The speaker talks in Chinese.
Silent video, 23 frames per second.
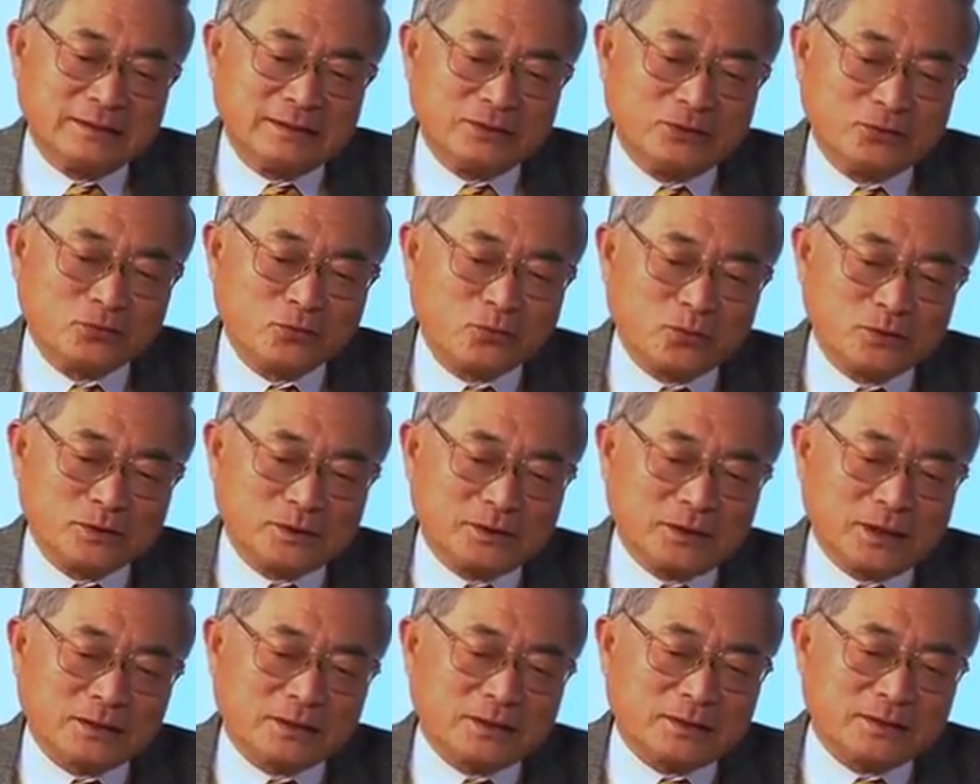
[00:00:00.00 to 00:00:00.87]
如果
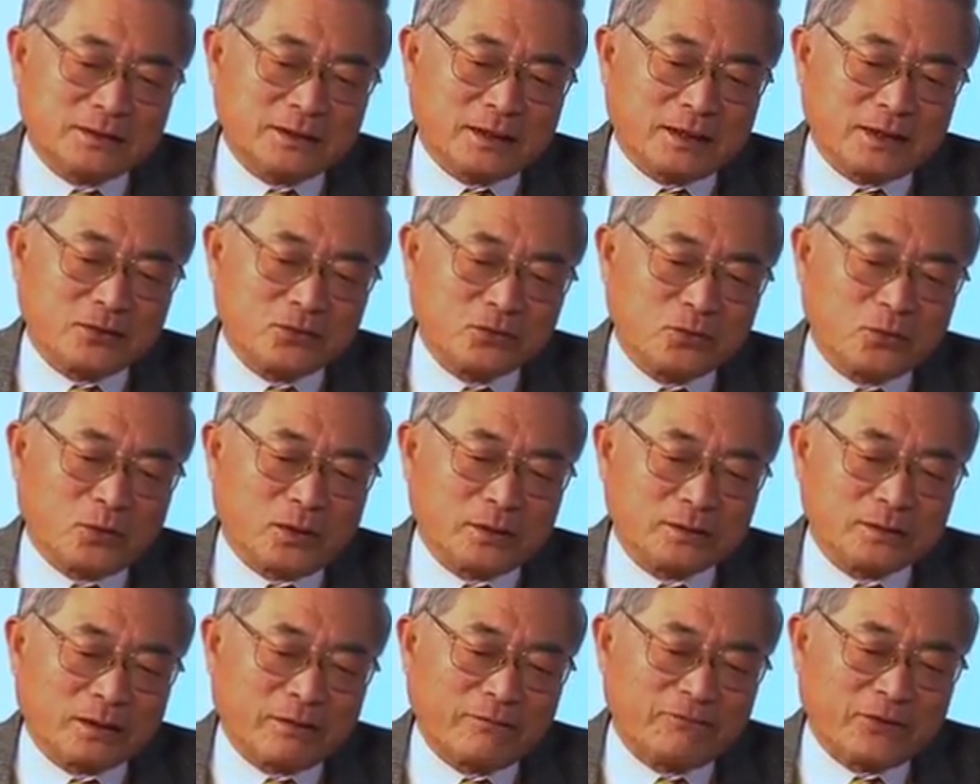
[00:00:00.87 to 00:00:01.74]
这个
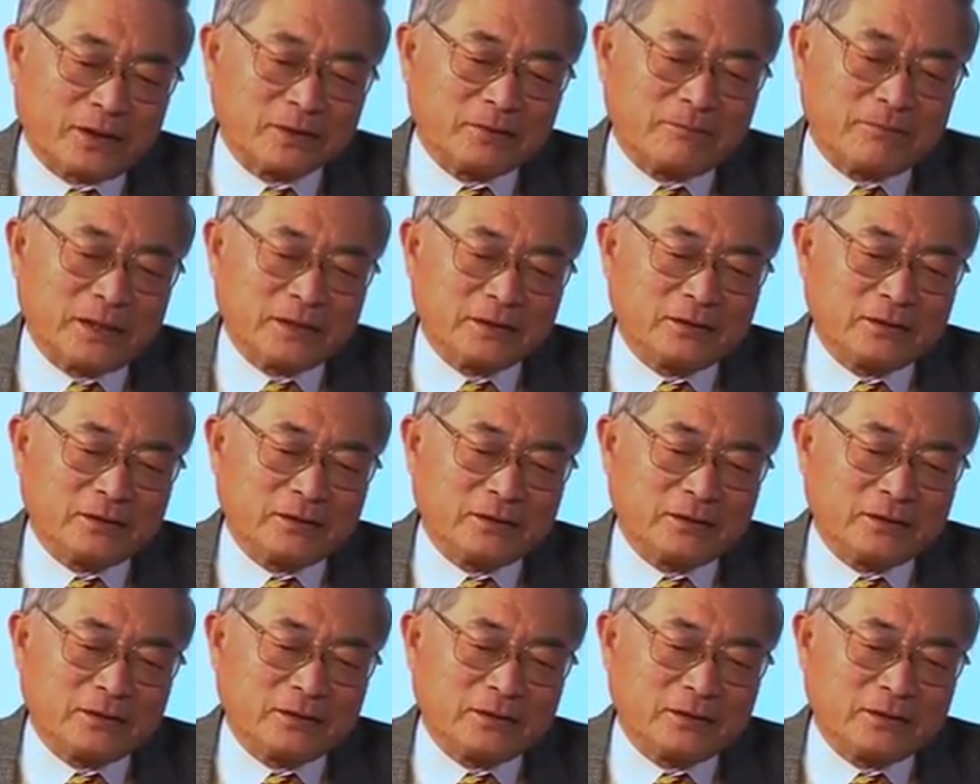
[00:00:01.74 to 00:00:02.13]
fundamental